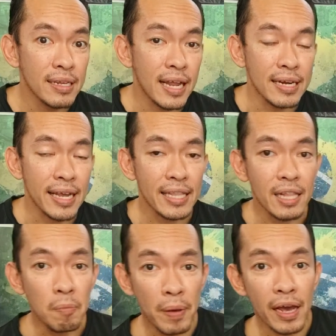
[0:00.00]
Dan
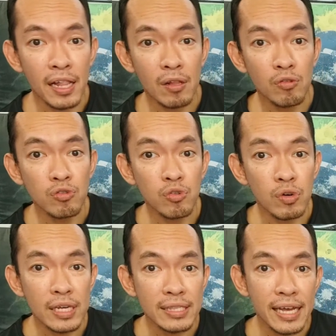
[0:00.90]
kettlebell
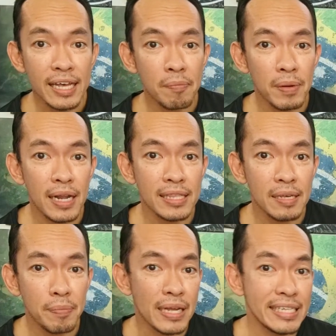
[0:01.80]
untuk kita yang
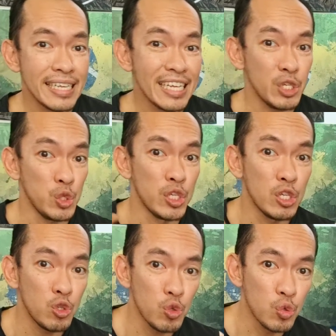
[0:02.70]
berlatih Brazilian
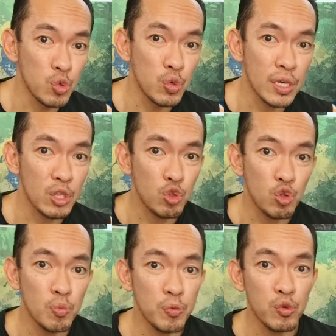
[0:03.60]
Jiu-Jitsu
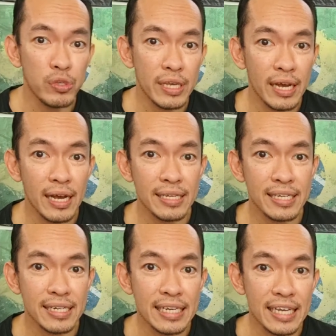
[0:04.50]
itu punya
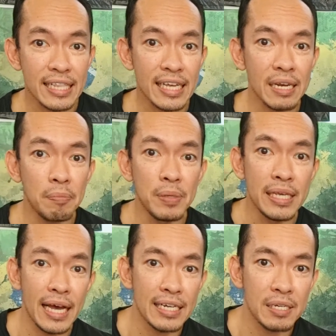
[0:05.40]
sedikit
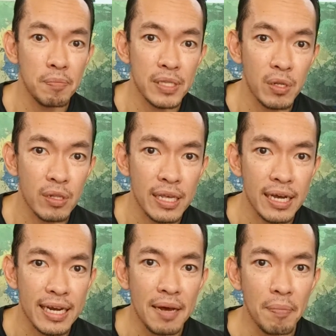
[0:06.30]
kelebihan sebetulnya.
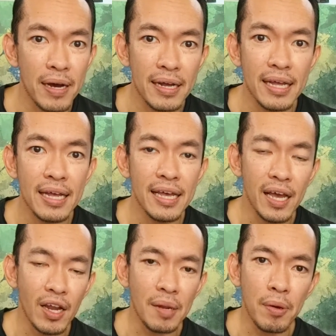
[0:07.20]
Kenapa?
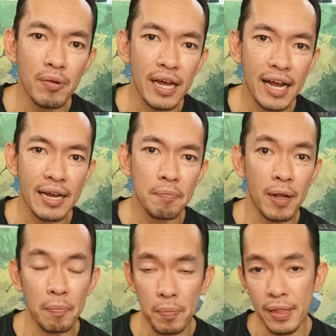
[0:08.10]
Karena menggunakan
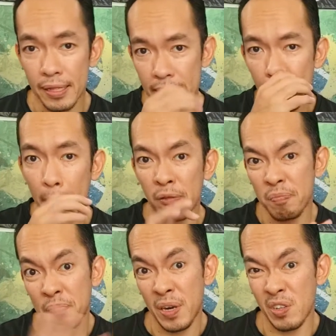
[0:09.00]
barbel. Ini
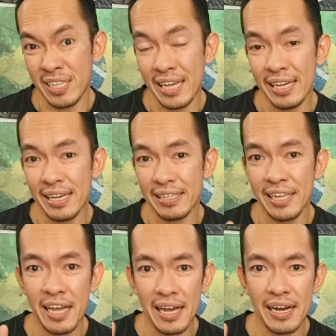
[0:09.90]
menurut, menurut saya ya.
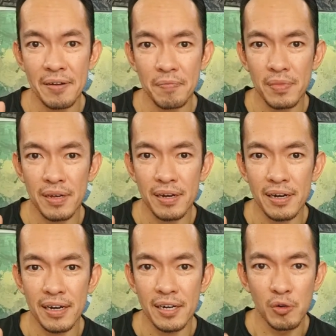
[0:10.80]
Saya
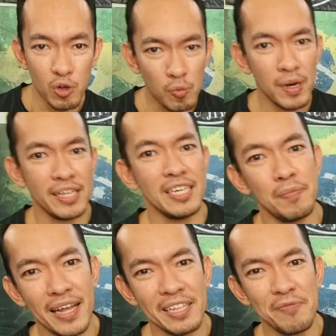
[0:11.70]
uh, dulu pernah jadi
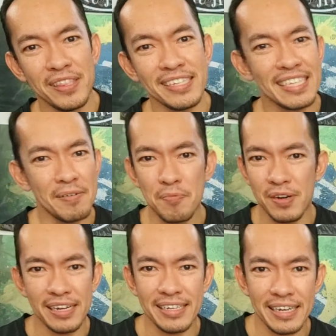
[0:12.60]
pelatih fitness tapi
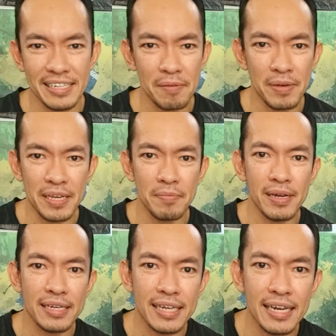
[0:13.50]
bukan yang sampai
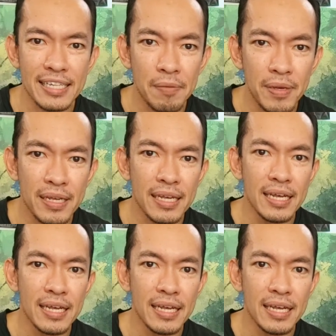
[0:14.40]
gimana sekali. Tapi